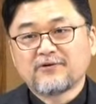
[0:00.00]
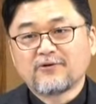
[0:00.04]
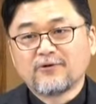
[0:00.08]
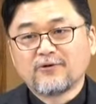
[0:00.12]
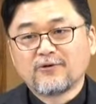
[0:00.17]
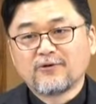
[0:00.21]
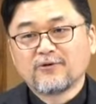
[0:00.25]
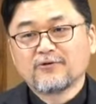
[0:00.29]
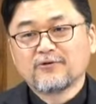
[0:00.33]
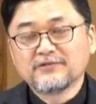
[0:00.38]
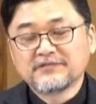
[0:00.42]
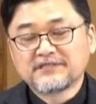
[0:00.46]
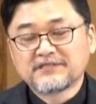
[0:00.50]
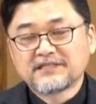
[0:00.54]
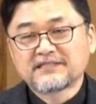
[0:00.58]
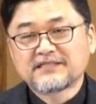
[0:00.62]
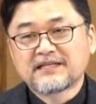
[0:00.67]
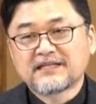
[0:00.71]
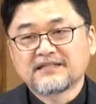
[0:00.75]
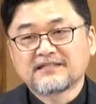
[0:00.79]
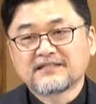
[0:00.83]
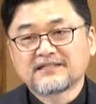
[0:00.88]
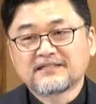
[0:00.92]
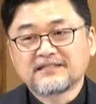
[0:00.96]
온
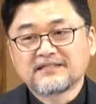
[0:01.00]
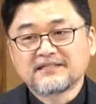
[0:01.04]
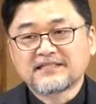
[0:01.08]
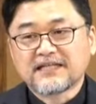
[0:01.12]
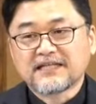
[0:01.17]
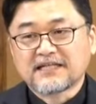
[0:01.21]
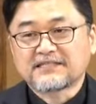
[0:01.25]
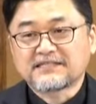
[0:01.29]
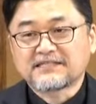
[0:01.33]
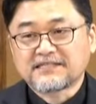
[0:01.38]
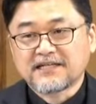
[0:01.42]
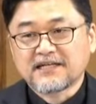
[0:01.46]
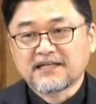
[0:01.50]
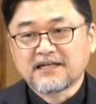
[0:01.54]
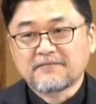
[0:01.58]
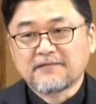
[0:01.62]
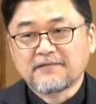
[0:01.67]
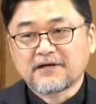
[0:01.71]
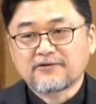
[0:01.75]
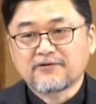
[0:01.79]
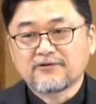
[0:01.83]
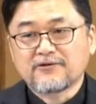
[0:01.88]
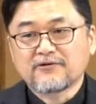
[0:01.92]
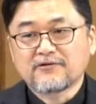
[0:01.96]
세상은 그 자체가
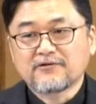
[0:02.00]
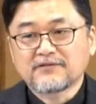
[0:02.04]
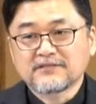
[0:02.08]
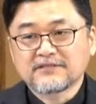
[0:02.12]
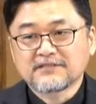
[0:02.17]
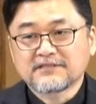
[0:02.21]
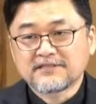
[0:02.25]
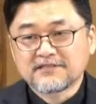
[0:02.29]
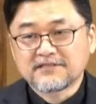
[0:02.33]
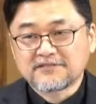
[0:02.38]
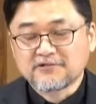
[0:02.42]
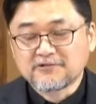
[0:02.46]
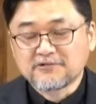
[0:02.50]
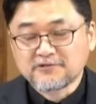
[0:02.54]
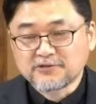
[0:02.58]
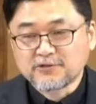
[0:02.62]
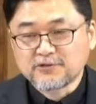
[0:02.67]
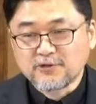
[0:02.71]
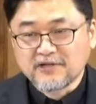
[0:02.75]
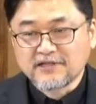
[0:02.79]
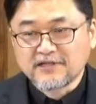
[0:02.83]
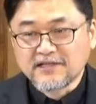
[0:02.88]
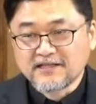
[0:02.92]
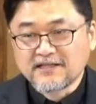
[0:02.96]
바로
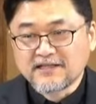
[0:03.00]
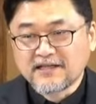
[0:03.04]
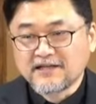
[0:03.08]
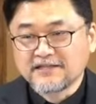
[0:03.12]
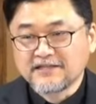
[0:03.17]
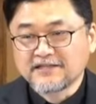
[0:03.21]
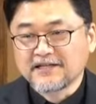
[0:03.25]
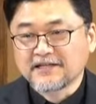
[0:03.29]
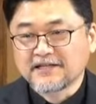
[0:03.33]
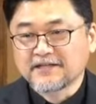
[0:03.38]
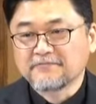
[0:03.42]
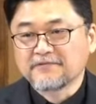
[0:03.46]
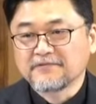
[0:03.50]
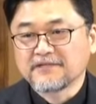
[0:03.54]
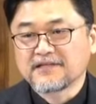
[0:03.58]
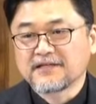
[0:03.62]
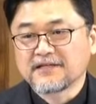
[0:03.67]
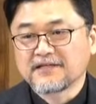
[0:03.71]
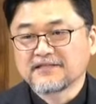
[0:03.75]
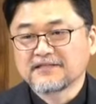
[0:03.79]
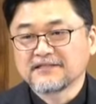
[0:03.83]
지성소가 된다는 이야기입니다.